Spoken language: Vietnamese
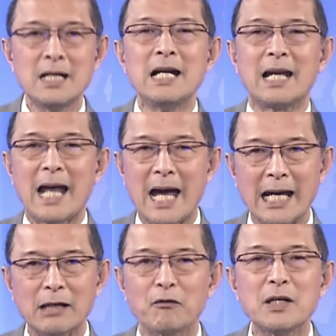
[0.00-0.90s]
là
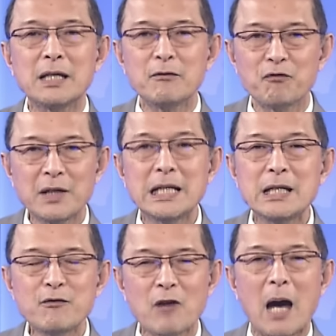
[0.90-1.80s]
hành vi vi
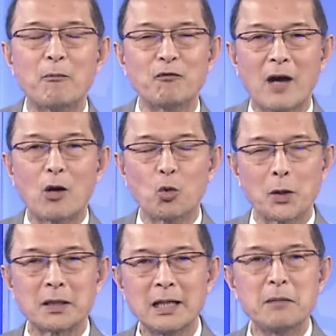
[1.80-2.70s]
phạm vào luật
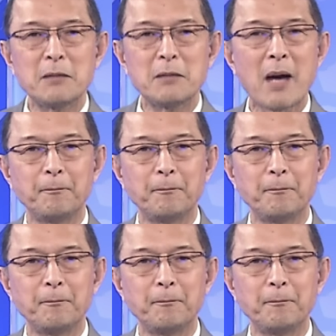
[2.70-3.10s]
liên bang.